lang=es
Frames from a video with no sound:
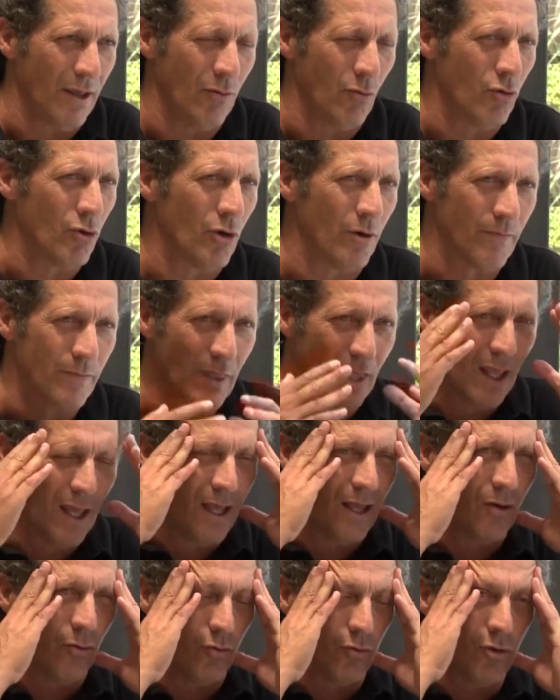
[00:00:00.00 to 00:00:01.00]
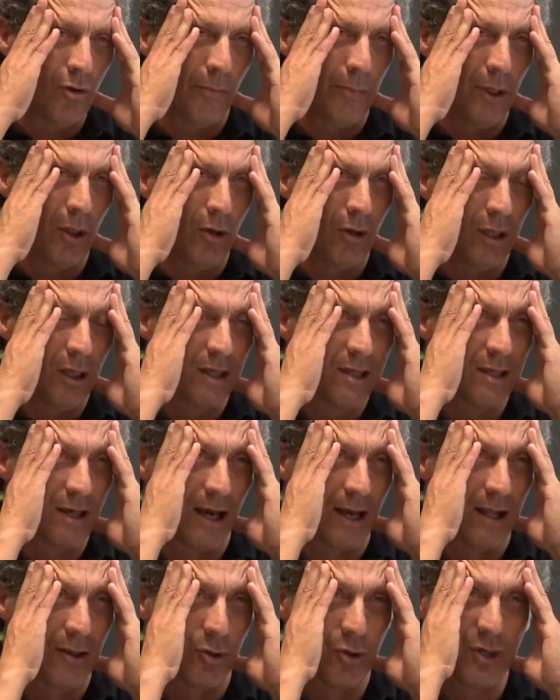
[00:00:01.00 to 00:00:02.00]
y uno,
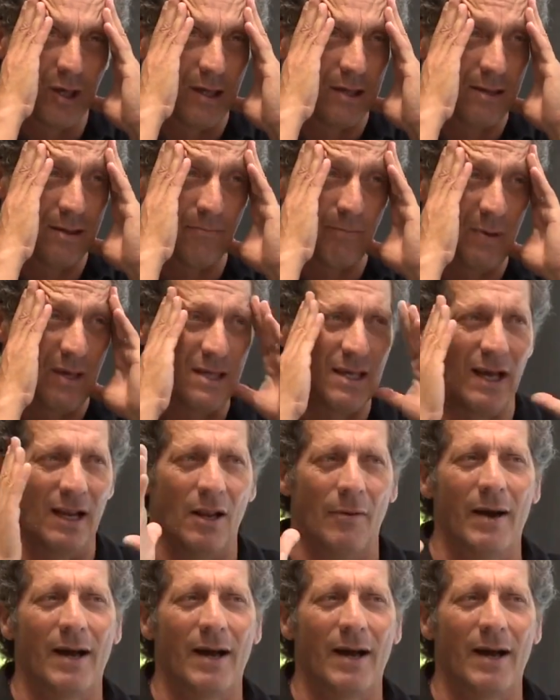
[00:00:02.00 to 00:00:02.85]
prioriza que no sé, piensa que le